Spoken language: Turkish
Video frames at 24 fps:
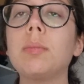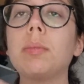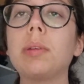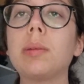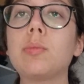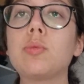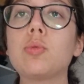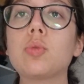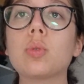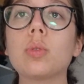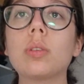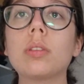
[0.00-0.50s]
ne
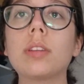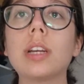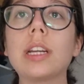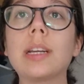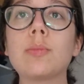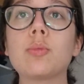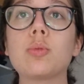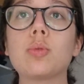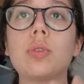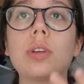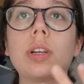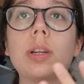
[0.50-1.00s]
bileyim çikolata
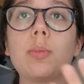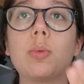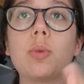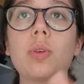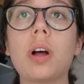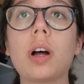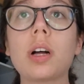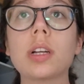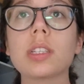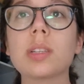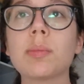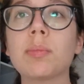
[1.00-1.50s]
yedim sürekli
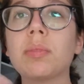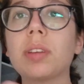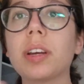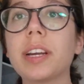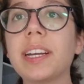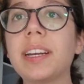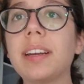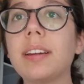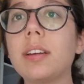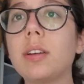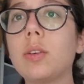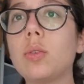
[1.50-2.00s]
böyle ağzım
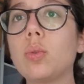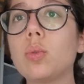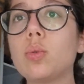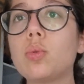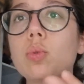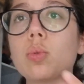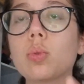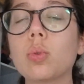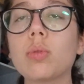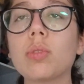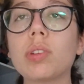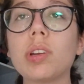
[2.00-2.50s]
tahine gidiyor,
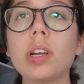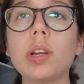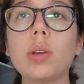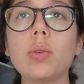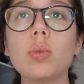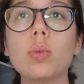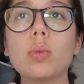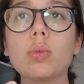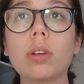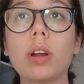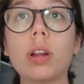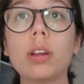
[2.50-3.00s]
çikolataya
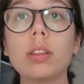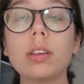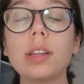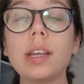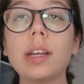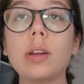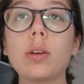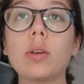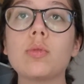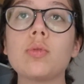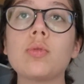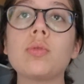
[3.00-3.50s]
gidiyor,
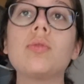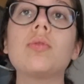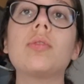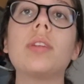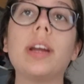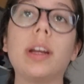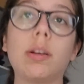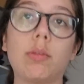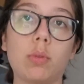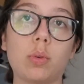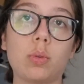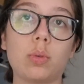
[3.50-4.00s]
tatlıya gidiyor. Çünkü
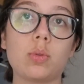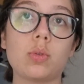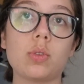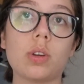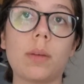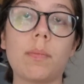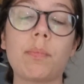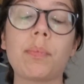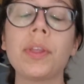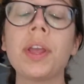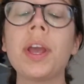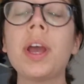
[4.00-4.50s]
regl
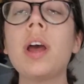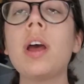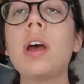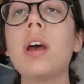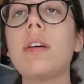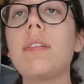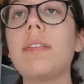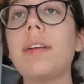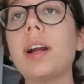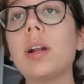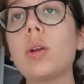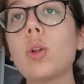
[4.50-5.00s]
olacağım.
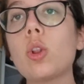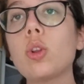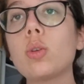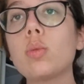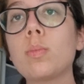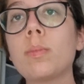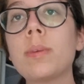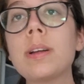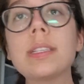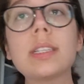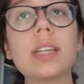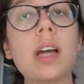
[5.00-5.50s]
Regl
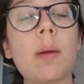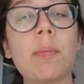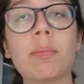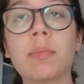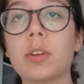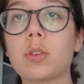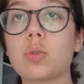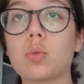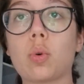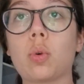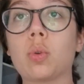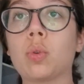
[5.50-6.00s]

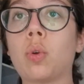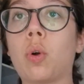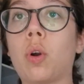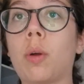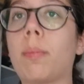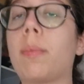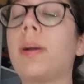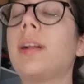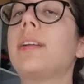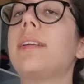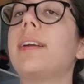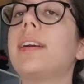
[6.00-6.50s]
olmasam da çok
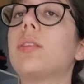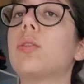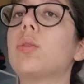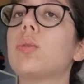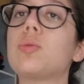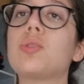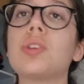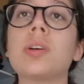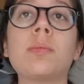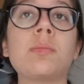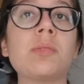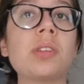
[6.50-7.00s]
normal. regl
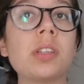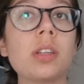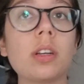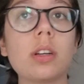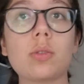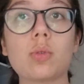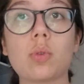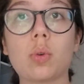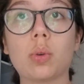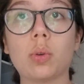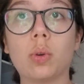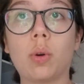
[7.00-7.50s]
olacağım için
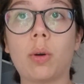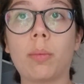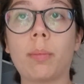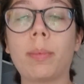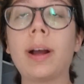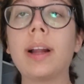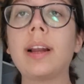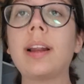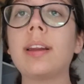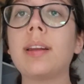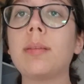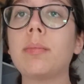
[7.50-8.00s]
de çok
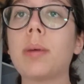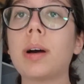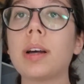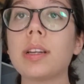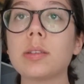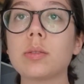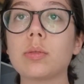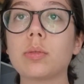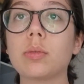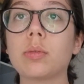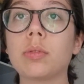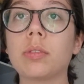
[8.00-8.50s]
normal. Hani
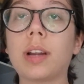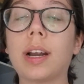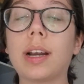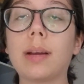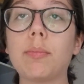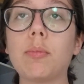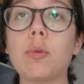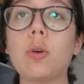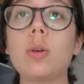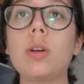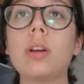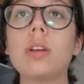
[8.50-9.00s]
bazı
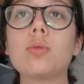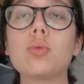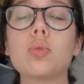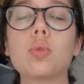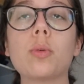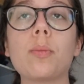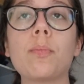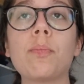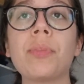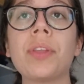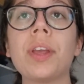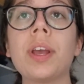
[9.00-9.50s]
günler böyle çok